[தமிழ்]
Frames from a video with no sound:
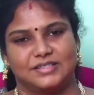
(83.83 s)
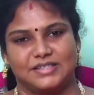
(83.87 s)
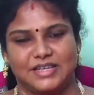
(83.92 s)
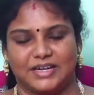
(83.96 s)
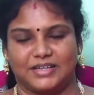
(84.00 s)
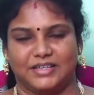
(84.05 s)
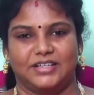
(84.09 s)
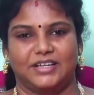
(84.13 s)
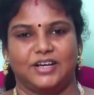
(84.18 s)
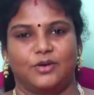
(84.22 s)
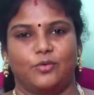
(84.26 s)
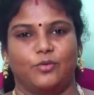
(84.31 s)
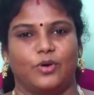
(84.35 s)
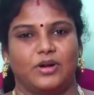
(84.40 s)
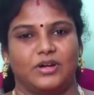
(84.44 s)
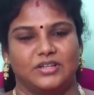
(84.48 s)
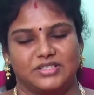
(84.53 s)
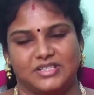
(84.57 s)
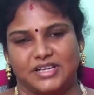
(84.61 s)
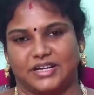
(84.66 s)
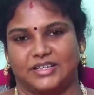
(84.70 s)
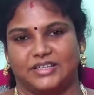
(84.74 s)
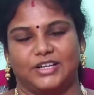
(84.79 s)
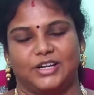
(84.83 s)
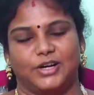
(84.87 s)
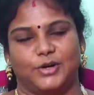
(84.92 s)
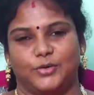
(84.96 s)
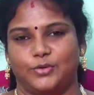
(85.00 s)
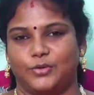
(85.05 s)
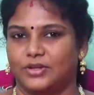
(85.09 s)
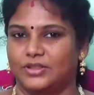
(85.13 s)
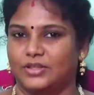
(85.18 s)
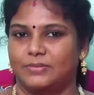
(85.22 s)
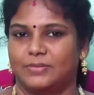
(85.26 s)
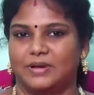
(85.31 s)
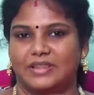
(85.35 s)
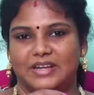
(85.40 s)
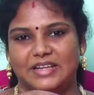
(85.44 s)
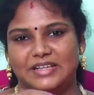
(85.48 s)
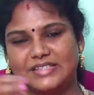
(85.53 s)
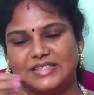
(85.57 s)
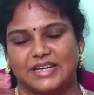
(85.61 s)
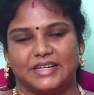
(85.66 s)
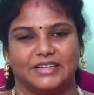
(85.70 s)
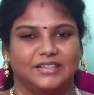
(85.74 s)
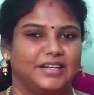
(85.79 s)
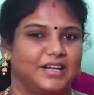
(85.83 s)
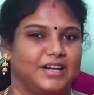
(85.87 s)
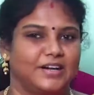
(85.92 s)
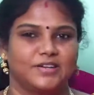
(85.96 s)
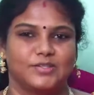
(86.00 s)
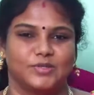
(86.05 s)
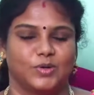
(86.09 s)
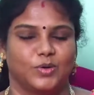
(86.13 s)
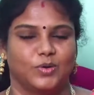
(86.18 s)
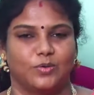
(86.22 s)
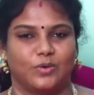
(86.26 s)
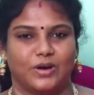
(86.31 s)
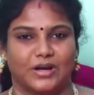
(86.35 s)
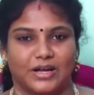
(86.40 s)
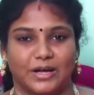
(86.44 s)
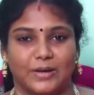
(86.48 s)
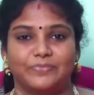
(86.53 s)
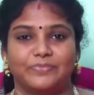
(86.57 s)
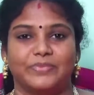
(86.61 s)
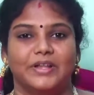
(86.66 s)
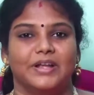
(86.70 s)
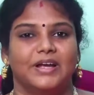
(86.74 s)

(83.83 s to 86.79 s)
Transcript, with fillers: செக்டார் ஒன் செக்டார் டூ அந்த மாதிரி செக்டார்னு சொல்லுவாங்க